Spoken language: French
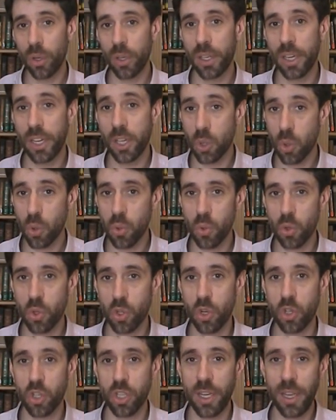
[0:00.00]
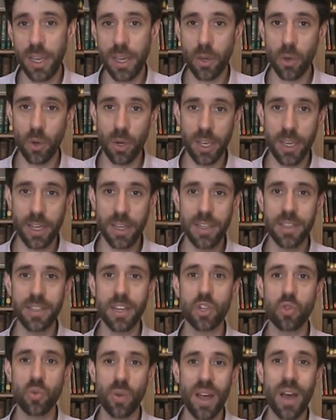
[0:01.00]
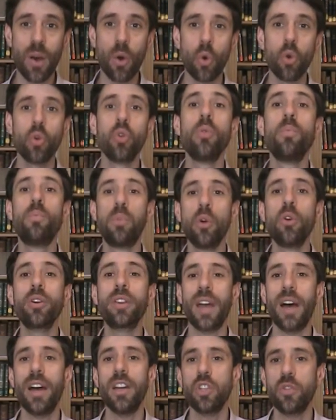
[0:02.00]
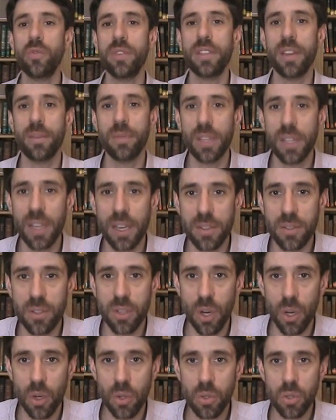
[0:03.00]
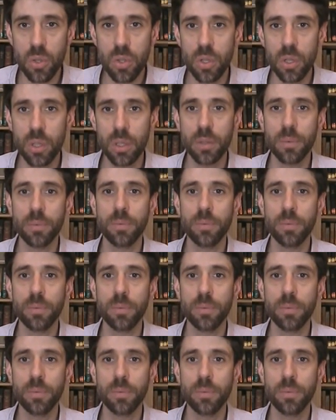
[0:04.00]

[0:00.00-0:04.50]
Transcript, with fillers: les choses ont changé et que l'Église a joué un rôle de blocage vis-à-vis de la science.